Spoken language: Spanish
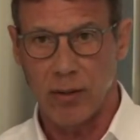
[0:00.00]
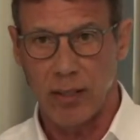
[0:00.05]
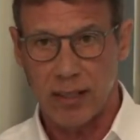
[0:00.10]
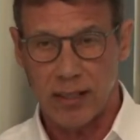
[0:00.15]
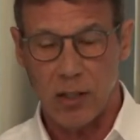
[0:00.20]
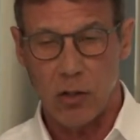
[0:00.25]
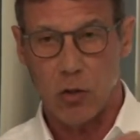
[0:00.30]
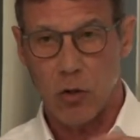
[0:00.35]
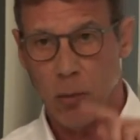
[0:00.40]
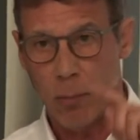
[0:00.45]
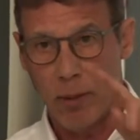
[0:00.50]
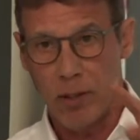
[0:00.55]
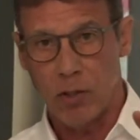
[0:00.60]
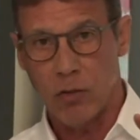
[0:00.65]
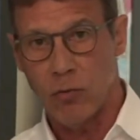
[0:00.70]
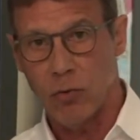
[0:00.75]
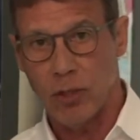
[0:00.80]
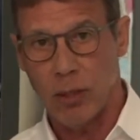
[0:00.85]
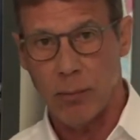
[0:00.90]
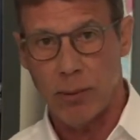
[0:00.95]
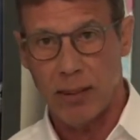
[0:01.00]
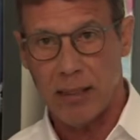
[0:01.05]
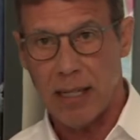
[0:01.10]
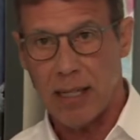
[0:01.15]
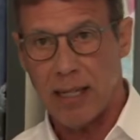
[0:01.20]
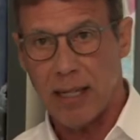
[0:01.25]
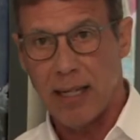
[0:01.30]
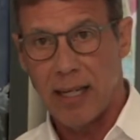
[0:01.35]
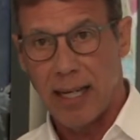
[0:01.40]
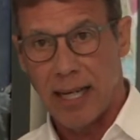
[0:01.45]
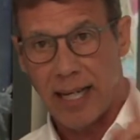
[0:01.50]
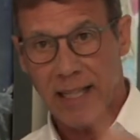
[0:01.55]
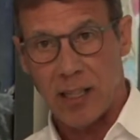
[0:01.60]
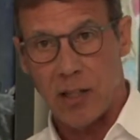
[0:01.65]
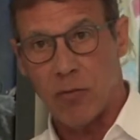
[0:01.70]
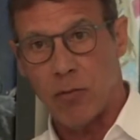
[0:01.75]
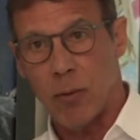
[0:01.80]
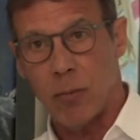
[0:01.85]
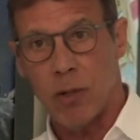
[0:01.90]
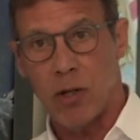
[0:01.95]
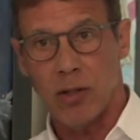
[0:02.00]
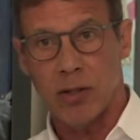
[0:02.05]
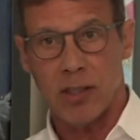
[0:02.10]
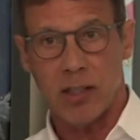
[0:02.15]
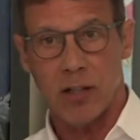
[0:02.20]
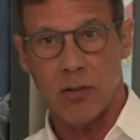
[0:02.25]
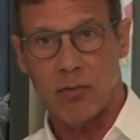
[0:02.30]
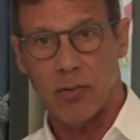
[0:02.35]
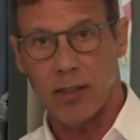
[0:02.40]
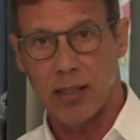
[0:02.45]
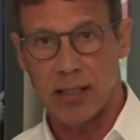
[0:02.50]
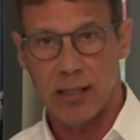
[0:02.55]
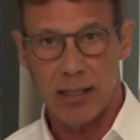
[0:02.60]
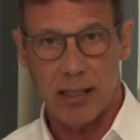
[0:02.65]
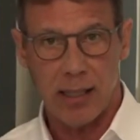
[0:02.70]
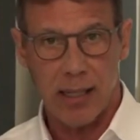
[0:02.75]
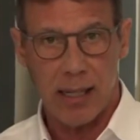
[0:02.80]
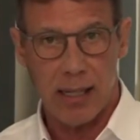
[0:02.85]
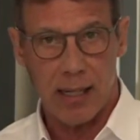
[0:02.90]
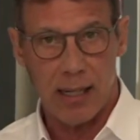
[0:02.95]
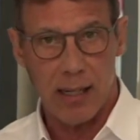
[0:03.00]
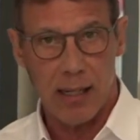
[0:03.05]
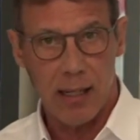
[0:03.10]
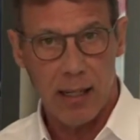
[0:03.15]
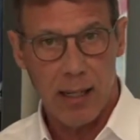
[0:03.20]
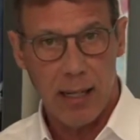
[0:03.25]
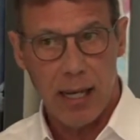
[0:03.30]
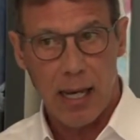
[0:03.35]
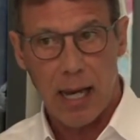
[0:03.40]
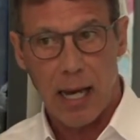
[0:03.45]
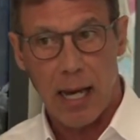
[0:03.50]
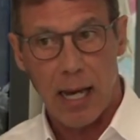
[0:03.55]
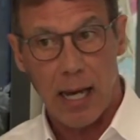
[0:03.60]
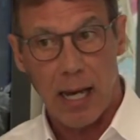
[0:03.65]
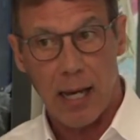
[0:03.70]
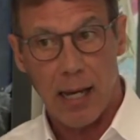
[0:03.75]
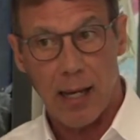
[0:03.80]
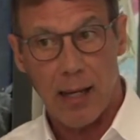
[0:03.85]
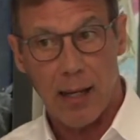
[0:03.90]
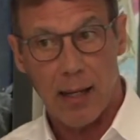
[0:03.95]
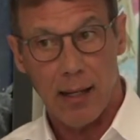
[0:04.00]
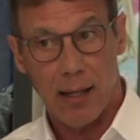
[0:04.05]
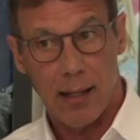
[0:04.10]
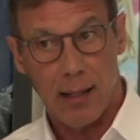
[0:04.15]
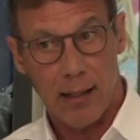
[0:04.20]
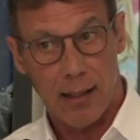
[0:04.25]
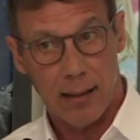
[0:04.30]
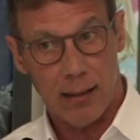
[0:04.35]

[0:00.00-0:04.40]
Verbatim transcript: es decir, los convenios fundamentales están firmados antes que Fidel llegara a